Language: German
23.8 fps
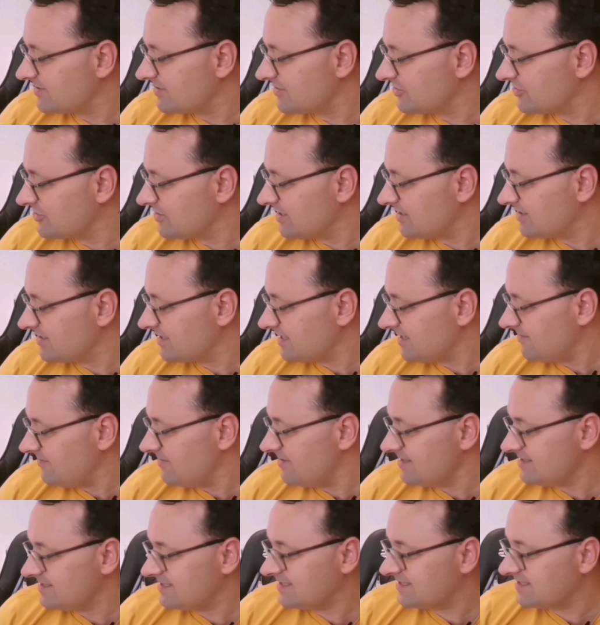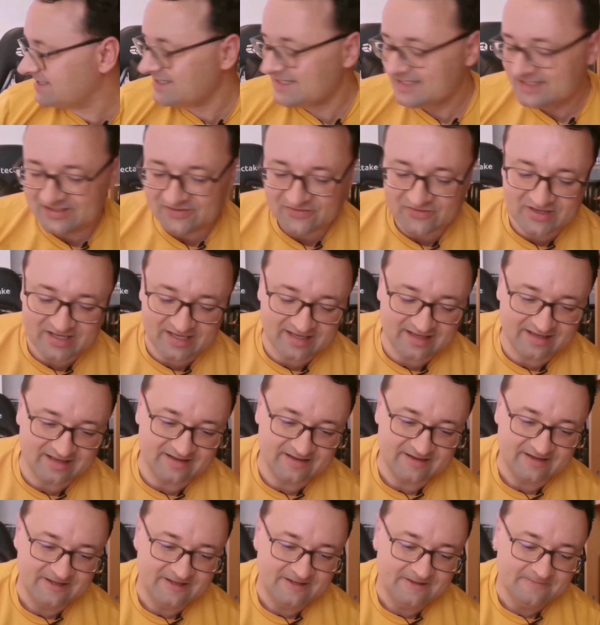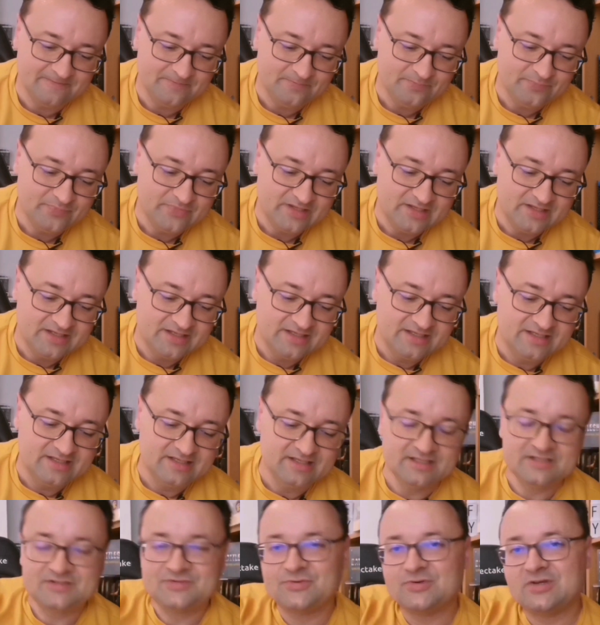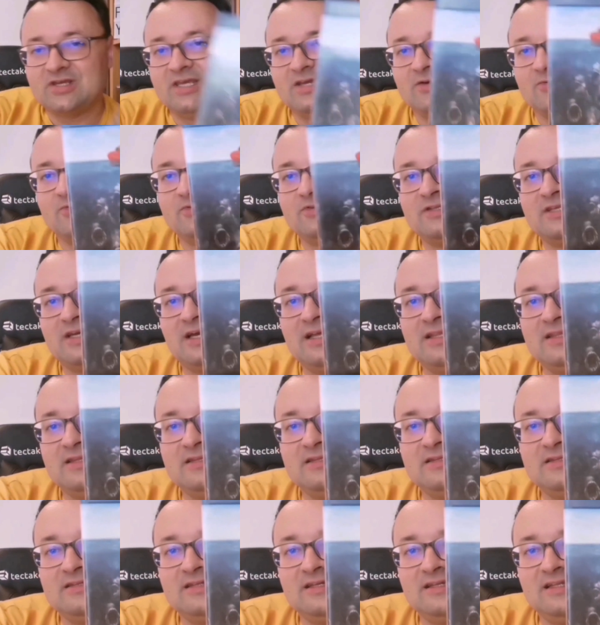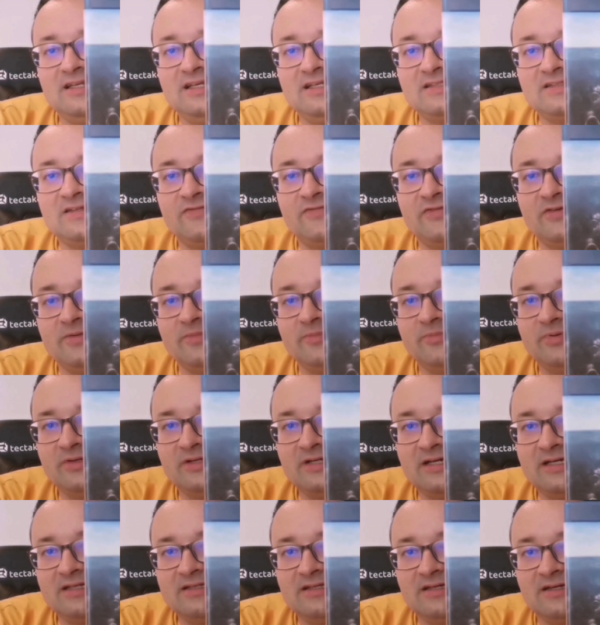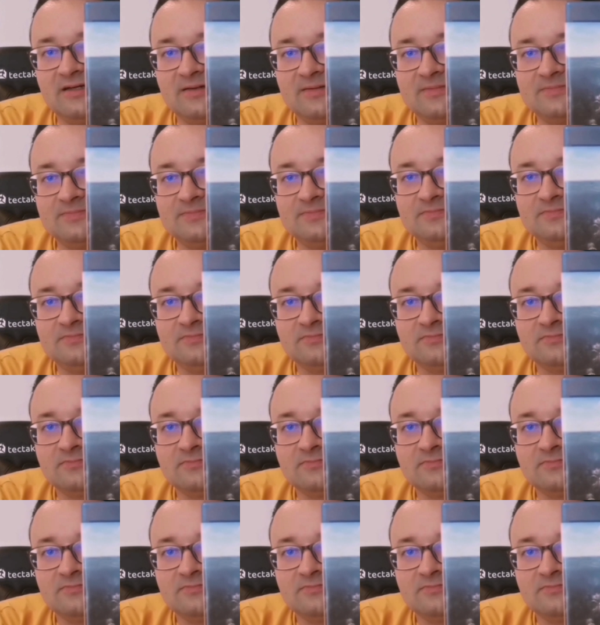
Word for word: schon ein bisschen schlecht, aber es ist okay. Ist okay. Und dann der nächste Film, Piranha.